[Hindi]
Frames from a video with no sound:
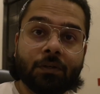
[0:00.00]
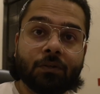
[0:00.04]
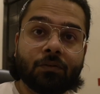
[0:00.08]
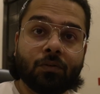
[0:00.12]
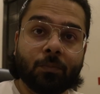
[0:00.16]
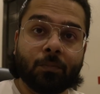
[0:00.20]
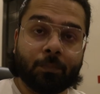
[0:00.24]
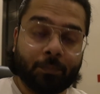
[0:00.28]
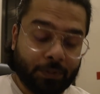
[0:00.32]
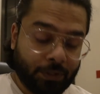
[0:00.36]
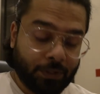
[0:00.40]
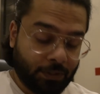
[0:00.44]
एक तो
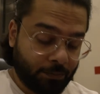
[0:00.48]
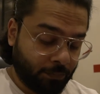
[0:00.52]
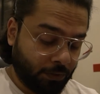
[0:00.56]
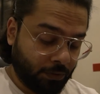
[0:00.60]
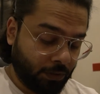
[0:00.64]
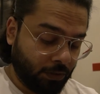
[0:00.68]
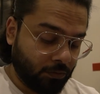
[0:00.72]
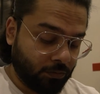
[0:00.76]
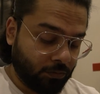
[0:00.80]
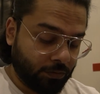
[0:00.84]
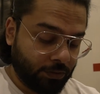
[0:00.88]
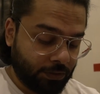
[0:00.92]
पेट बड़ा
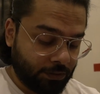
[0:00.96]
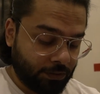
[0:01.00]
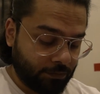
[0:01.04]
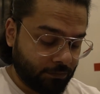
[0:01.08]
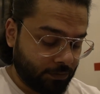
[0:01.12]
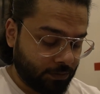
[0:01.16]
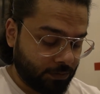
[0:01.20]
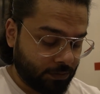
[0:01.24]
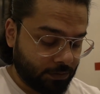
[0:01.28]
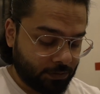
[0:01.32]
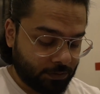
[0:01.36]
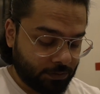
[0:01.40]
होने की
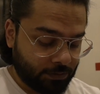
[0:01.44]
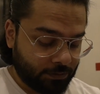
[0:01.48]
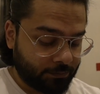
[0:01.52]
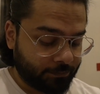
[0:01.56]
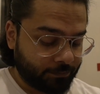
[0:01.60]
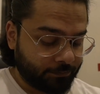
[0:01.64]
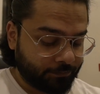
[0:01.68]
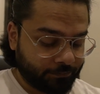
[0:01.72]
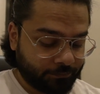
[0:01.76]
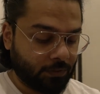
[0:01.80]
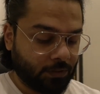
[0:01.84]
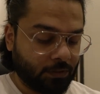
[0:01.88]
वजह से
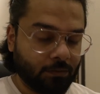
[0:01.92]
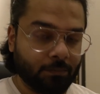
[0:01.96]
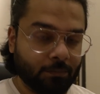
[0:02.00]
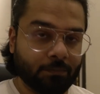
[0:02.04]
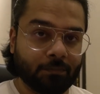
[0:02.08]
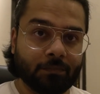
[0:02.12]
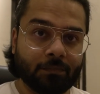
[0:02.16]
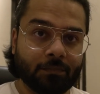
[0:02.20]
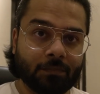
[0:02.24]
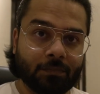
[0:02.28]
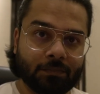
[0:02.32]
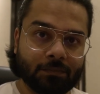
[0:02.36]

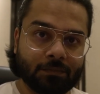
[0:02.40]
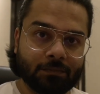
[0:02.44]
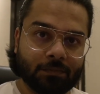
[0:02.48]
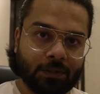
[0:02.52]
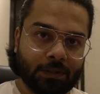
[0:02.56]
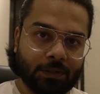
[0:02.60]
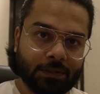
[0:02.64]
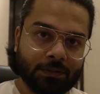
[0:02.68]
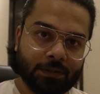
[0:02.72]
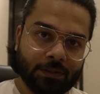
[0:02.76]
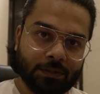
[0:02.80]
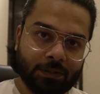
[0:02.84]
मतलब
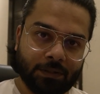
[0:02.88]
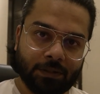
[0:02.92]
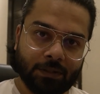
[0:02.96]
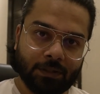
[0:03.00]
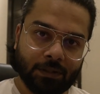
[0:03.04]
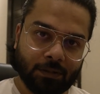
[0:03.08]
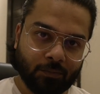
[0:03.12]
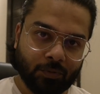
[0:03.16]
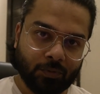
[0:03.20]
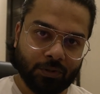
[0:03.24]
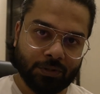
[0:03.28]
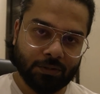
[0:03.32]
ऐसा नहीं कि
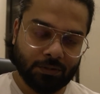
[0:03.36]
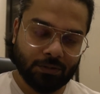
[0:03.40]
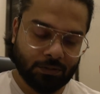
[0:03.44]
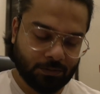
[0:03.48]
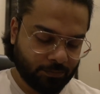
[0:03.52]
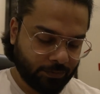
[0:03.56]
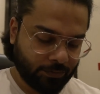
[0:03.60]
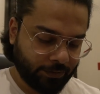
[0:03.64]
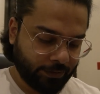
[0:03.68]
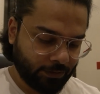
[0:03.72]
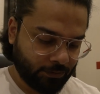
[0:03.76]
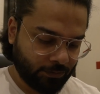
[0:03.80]
हमेशा से
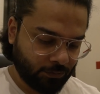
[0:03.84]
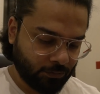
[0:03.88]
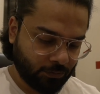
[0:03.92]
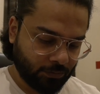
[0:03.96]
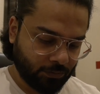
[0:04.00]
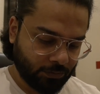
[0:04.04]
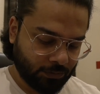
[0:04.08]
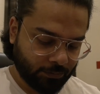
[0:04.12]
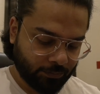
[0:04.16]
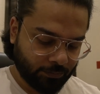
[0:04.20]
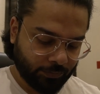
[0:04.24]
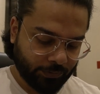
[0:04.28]
बड़ा है थोड़ा
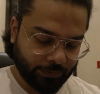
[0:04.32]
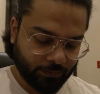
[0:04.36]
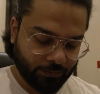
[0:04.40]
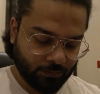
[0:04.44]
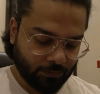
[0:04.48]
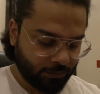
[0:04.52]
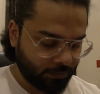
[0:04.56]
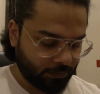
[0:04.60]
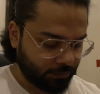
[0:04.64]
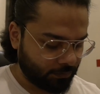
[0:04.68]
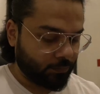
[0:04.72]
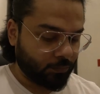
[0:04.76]
सा बड़ा
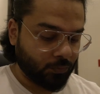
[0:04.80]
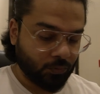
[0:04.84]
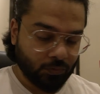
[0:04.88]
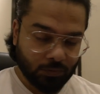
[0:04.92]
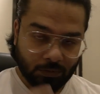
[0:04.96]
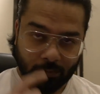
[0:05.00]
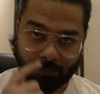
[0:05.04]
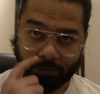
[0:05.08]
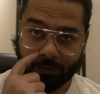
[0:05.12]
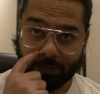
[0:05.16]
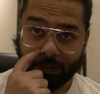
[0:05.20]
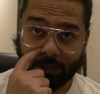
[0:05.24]
हुआ है मोजे
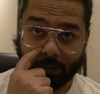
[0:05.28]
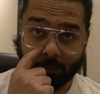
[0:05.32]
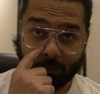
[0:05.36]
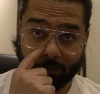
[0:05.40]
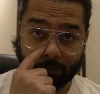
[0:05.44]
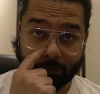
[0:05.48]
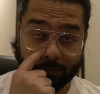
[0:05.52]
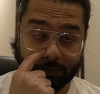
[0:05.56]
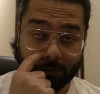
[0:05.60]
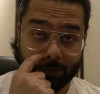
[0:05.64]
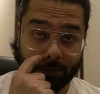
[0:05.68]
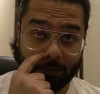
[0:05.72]
पहनने में
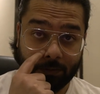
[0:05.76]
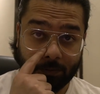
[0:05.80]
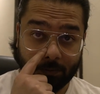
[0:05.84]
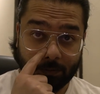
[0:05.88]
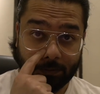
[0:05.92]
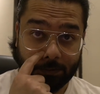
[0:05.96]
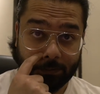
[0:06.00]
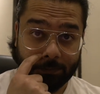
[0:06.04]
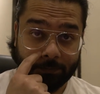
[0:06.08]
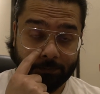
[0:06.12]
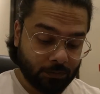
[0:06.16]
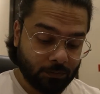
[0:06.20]
मसला
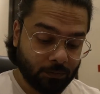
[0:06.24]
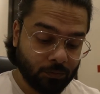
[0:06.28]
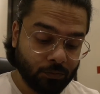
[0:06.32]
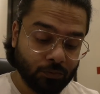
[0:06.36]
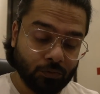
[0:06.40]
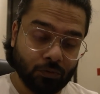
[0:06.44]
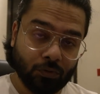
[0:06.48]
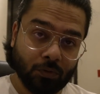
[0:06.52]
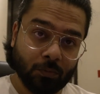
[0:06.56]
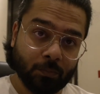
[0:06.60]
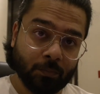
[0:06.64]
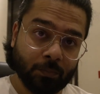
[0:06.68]
होता है और
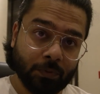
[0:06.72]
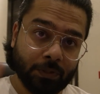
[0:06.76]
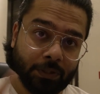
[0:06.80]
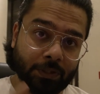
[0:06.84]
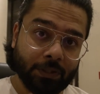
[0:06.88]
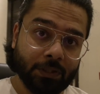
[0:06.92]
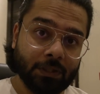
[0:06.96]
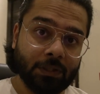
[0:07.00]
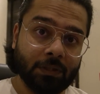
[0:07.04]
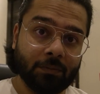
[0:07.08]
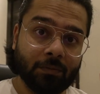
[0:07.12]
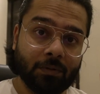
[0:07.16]
उसके ऊपर
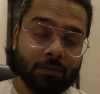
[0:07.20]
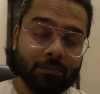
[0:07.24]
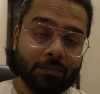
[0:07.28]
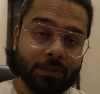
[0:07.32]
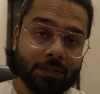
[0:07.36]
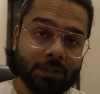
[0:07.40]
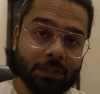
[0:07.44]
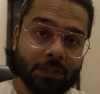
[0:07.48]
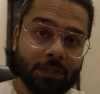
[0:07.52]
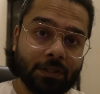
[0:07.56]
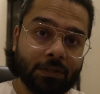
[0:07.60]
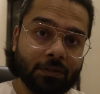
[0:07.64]
एक डबल
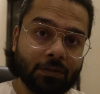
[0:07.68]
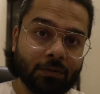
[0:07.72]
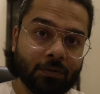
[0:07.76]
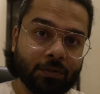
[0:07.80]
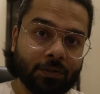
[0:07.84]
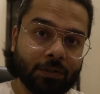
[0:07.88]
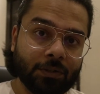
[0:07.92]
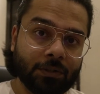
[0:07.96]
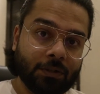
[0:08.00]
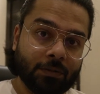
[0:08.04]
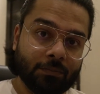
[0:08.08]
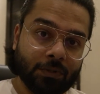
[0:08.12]
मसला ये हो
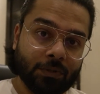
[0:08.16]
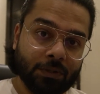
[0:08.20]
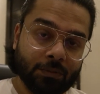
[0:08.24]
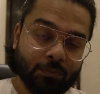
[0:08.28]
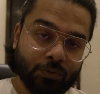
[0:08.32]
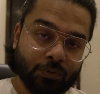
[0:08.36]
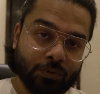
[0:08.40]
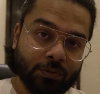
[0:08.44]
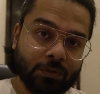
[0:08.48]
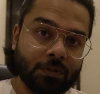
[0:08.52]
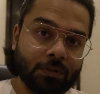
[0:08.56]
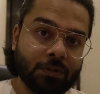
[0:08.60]
गया कि बड़ी
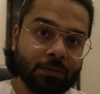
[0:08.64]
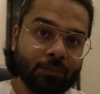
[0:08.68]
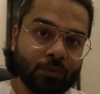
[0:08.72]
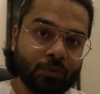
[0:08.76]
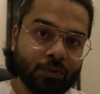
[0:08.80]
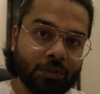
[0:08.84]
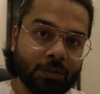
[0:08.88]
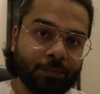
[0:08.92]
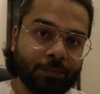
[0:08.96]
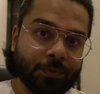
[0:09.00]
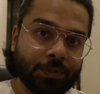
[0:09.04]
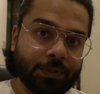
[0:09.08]
मुश्किल से
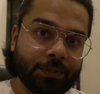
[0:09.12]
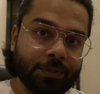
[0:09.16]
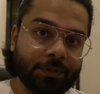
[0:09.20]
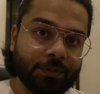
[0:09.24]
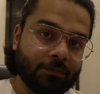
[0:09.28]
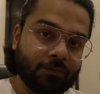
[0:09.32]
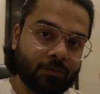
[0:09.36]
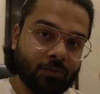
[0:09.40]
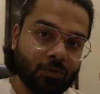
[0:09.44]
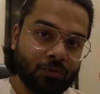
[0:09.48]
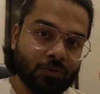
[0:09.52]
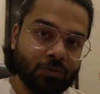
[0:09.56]
मोजे पहने
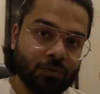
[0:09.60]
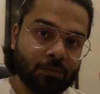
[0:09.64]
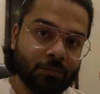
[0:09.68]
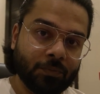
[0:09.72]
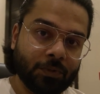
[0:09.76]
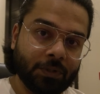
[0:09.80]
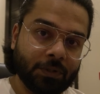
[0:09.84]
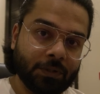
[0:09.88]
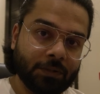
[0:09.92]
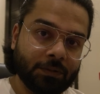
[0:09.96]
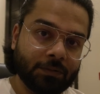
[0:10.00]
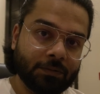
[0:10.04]
वॉशरूम
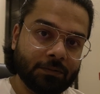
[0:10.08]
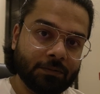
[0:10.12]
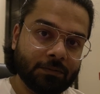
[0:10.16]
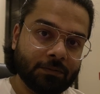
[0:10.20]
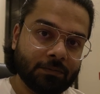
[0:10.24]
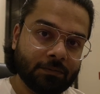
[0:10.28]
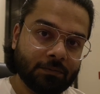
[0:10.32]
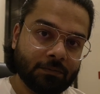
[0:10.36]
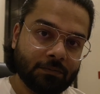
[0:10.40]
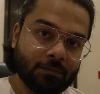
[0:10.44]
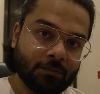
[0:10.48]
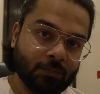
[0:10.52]
गया
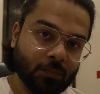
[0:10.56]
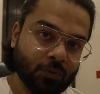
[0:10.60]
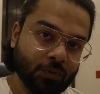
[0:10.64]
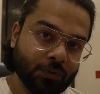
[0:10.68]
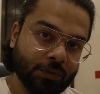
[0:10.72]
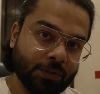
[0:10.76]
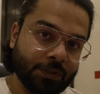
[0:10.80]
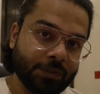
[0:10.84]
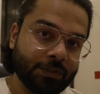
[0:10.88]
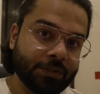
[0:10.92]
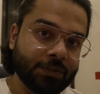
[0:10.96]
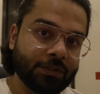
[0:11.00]
मोजे
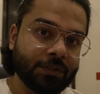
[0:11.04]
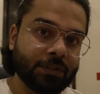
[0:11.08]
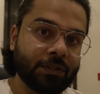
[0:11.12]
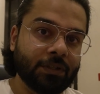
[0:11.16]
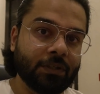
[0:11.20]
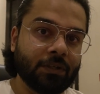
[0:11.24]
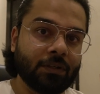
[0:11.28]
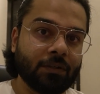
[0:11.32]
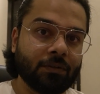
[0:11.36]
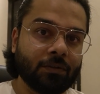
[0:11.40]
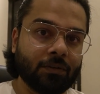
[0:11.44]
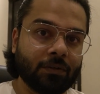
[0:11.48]
नीचे से
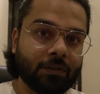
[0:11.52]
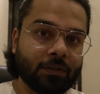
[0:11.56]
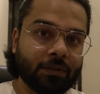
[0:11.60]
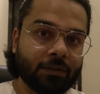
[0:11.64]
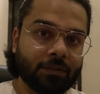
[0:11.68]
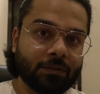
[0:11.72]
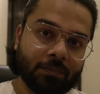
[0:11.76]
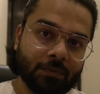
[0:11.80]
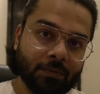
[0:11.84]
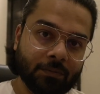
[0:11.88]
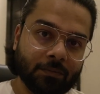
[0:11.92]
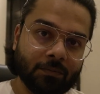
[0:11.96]
गीले हो गए
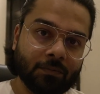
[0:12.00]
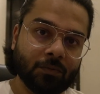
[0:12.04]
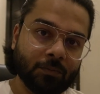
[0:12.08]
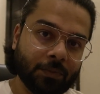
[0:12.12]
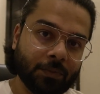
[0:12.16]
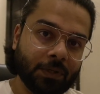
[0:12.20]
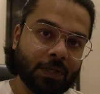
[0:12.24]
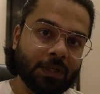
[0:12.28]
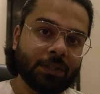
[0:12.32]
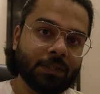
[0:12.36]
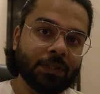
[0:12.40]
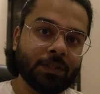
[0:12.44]
ये कोई
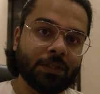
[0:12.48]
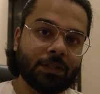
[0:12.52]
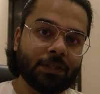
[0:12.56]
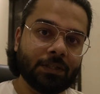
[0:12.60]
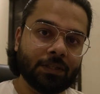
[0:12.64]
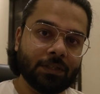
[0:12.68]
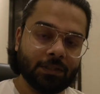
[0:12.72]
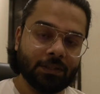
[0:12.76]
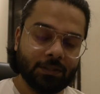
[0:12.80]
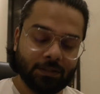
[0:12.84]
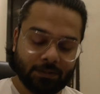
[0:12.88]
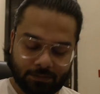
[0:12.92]
गल है
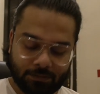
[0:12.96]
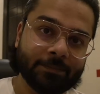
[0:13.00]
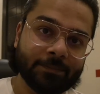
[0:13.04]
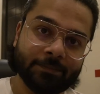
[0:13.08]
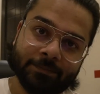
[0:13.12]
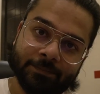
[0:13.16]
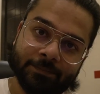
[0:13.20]
करण वाली